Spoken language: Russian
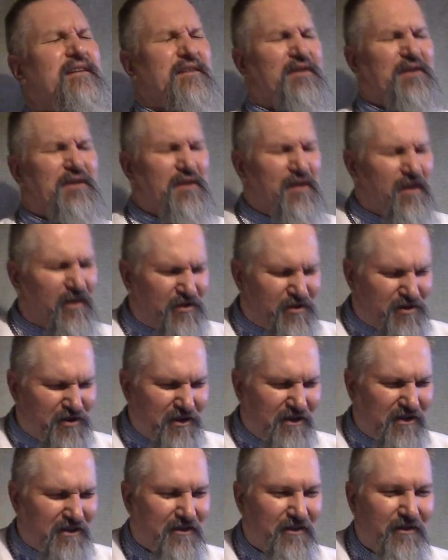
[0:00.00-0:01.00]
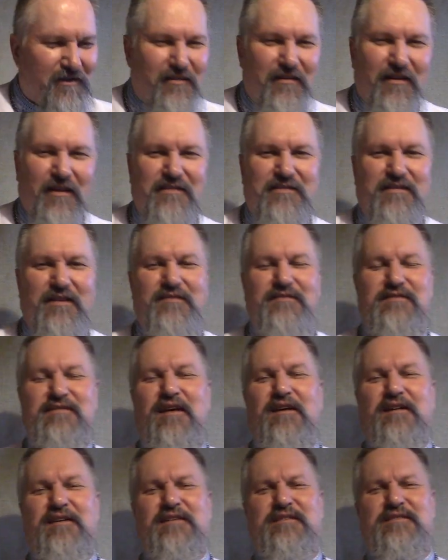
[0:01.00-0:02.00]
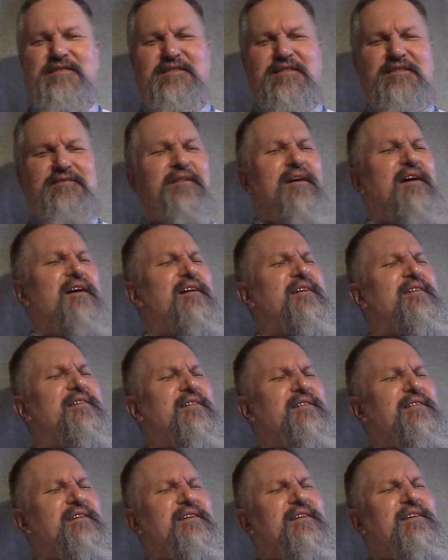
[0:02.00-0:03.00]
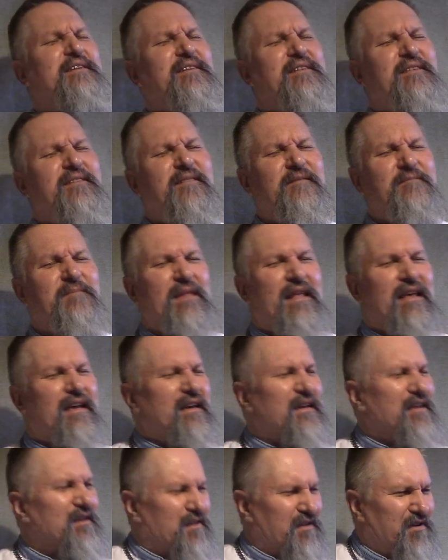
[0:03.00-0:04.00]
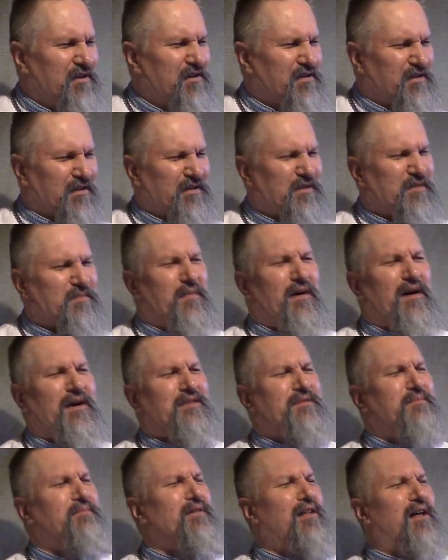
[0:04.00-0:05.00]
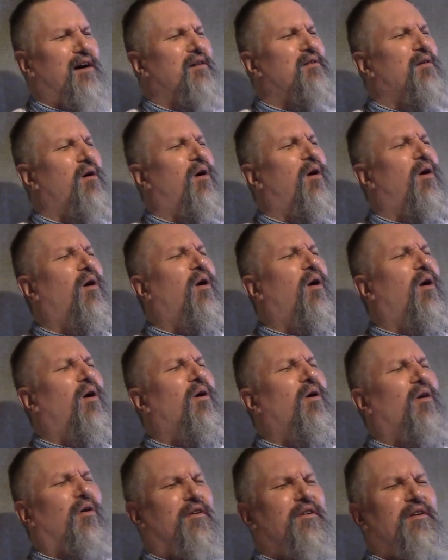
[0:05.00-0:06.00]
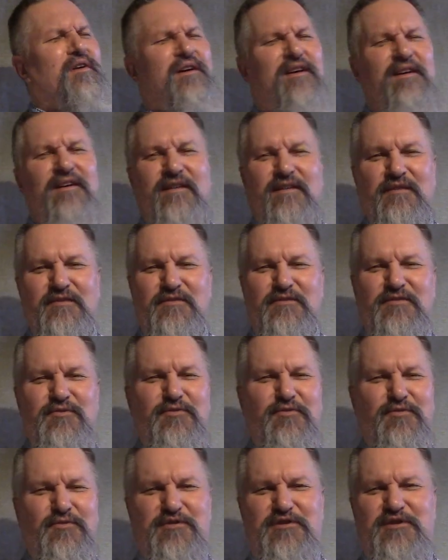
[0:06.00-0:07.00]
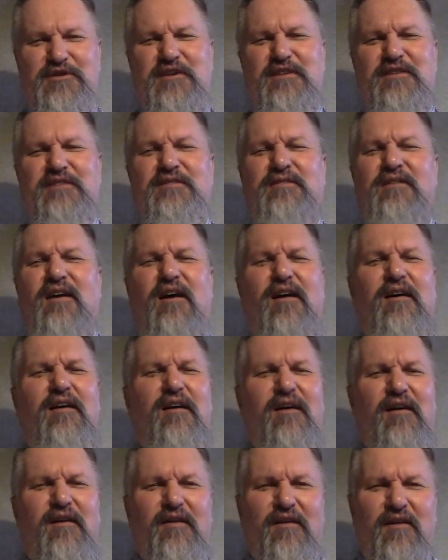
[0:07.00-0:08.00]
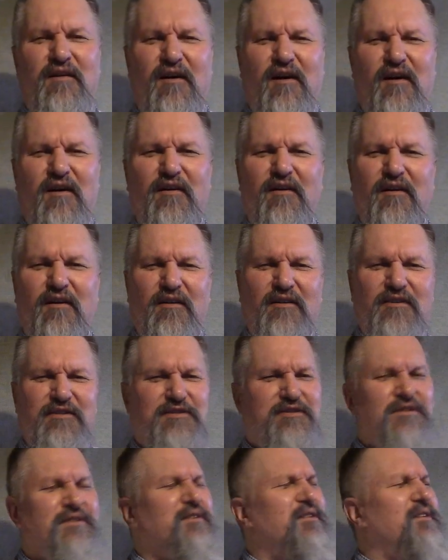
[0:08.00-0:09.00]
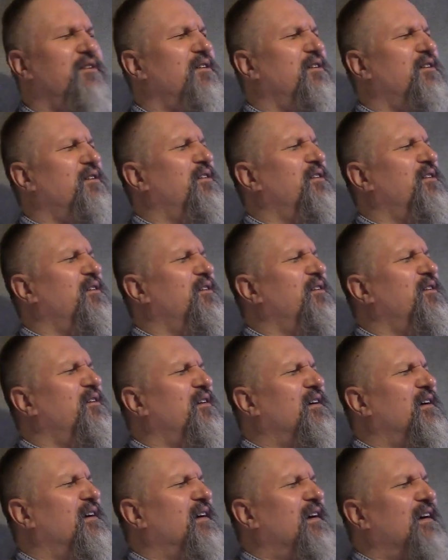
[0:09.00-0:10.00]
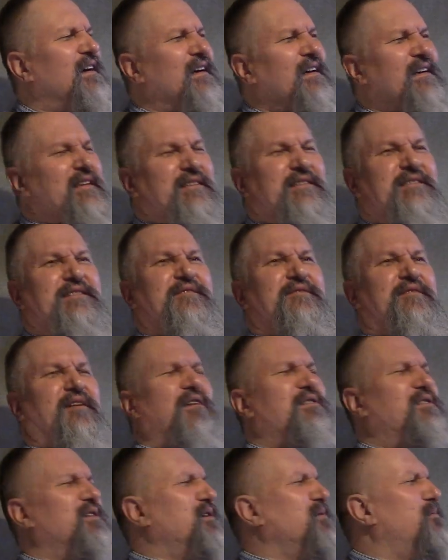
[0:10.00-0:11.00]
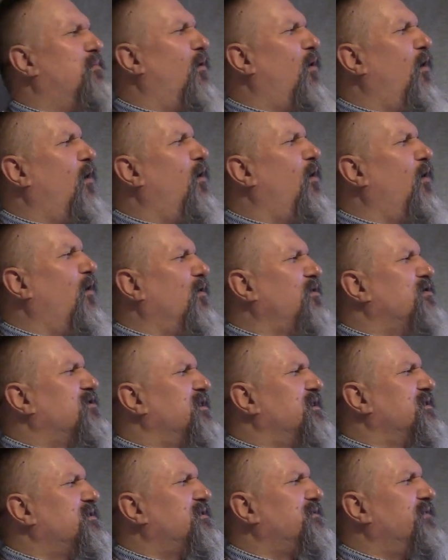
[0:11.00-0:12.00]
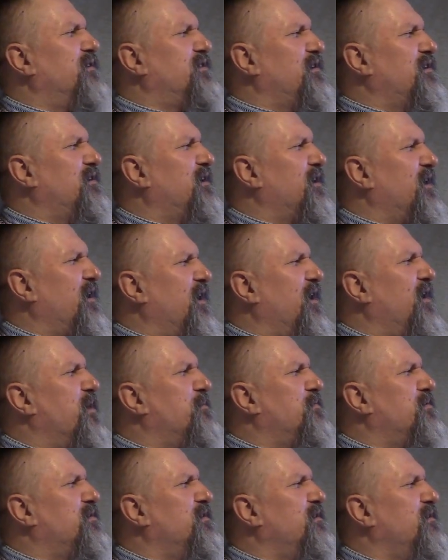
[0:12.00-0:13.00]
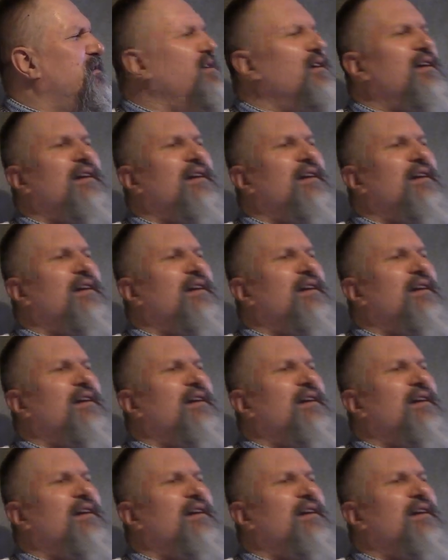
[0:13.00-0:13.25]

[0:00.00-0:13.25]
и очистил нас от всякой скверны, и ты спас благой, души наши. Святый Боже, святый крепкий,